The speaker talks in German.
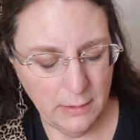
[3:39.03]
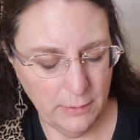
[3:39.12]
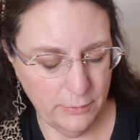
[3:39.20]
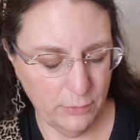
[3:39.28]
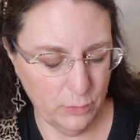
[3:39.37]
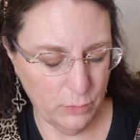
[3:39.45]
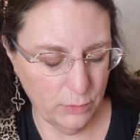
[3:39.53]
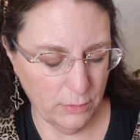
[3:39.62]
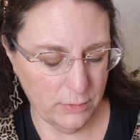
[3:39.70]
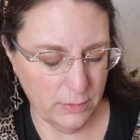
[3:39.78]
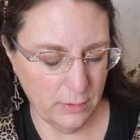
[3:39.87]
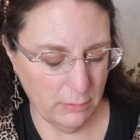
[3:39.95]
So,
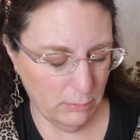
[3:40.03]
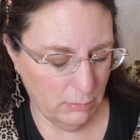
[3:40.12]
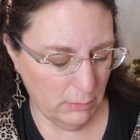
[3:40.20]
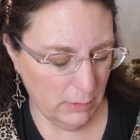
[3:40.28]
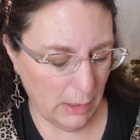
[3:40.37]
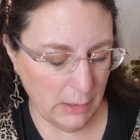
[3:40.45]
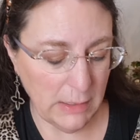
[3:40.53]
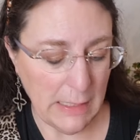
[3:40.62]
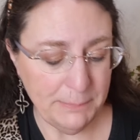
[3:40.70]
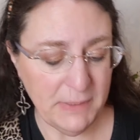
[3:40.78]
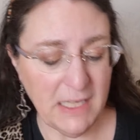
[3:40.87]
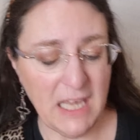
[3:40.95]
und also ich
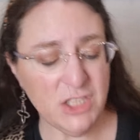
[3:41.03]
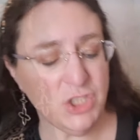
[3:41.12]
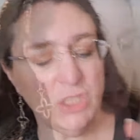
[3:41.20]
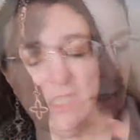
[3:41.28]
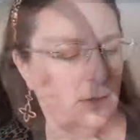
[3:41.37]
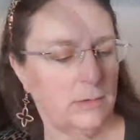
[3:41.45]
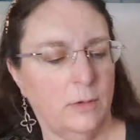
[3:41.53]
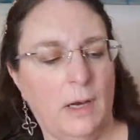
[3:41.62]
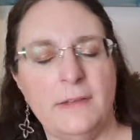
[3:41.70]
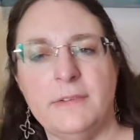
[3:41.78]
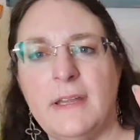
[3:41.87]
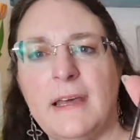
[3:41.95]
habe die Ketsche nicht gemacht.
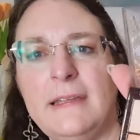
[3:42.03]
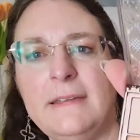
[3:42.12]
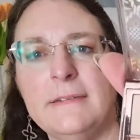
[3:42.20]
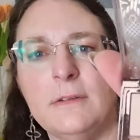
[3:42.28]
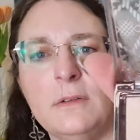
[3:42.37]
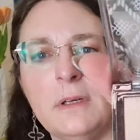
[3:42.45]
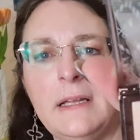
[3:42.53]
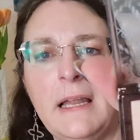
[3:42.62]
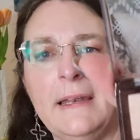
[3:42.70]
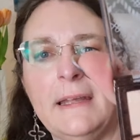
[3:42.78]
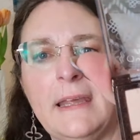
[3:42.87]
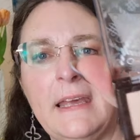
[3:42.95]
Also da ist so eine
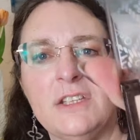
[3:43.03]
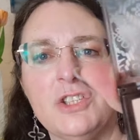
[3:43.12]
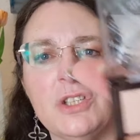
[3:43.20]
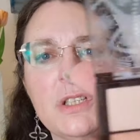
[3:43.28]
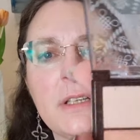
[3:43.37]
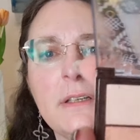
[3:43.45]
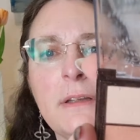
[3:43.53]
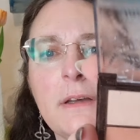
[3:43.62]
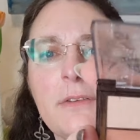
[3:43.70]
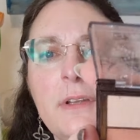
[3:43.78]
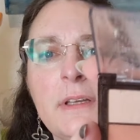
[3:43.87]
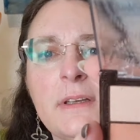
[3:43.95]
kleine Ketsche drin.
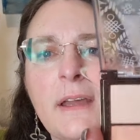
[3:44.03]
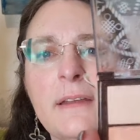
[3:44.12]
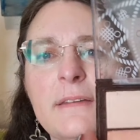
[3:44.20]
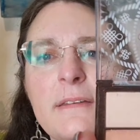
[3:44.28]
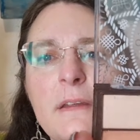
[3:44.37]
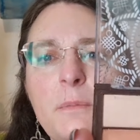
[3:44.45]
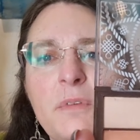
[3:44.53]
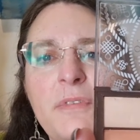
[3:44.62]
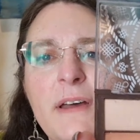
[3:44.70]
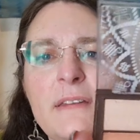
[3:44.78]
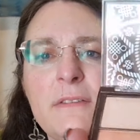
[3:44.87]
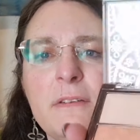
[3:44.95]
Also hier direkt ist der
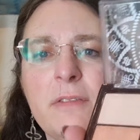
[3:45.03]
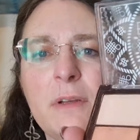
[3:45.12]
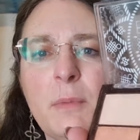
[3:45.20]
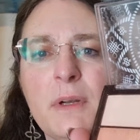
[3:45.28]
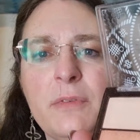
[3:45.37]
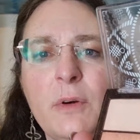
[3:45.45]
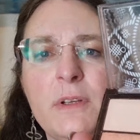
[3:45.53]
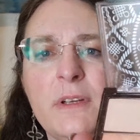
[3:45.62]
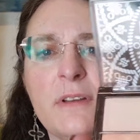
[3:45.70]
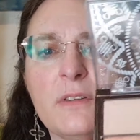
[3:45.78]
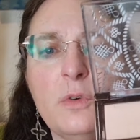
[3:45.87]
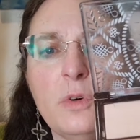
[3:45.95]
Beweis, wenn meine Freundin
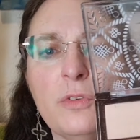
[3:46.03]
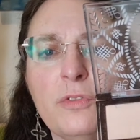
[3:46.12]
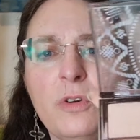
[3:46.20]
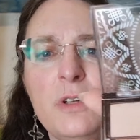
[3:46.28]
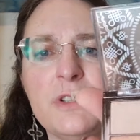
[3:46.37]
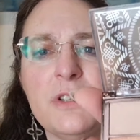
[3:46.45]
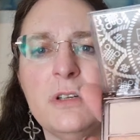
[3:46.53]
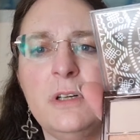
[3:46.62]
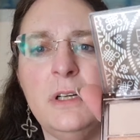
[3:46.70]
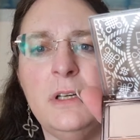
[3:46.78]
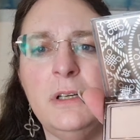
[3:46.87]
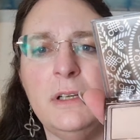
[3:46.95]
das gucken sollte.
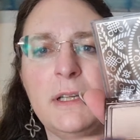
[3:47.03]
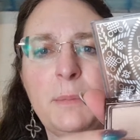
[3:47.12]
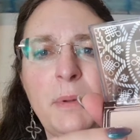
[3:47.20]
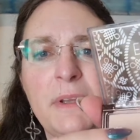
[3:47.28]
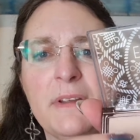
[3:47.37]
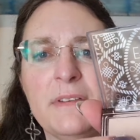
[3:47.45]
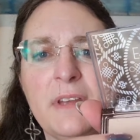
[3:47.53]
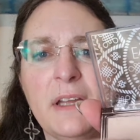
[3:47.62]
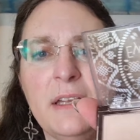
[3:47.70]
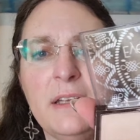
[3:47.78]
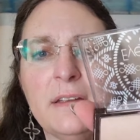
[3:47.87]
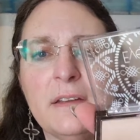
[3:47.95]
Ich bin das da
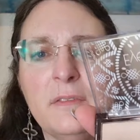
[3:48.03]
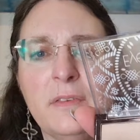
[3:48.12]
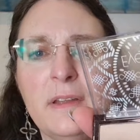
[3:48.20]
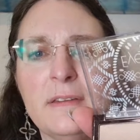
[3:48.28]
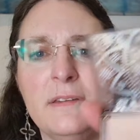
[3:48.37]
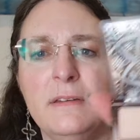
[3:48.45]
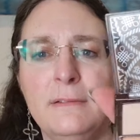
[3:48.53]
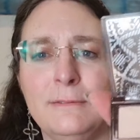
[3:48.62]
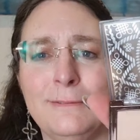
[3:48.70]
nicht gewesen.